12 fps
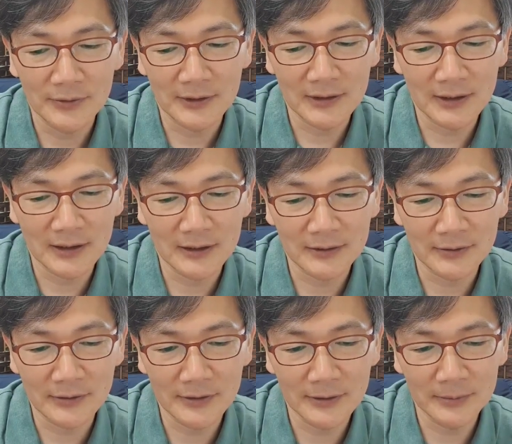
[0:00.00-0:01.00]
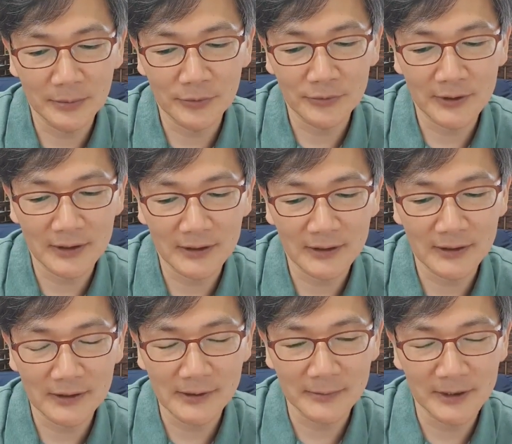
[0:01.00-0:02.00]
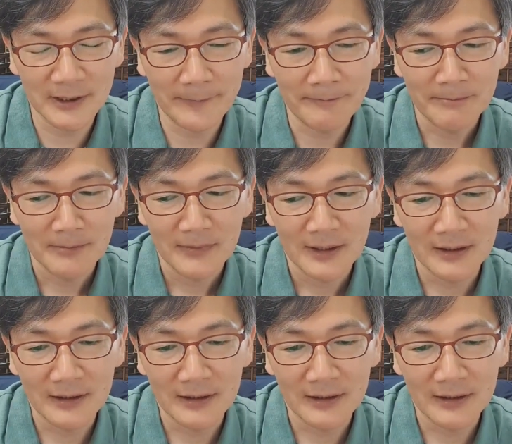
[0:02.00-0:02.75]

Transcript: 할수 있다는 것을 볼 수가 있습니다.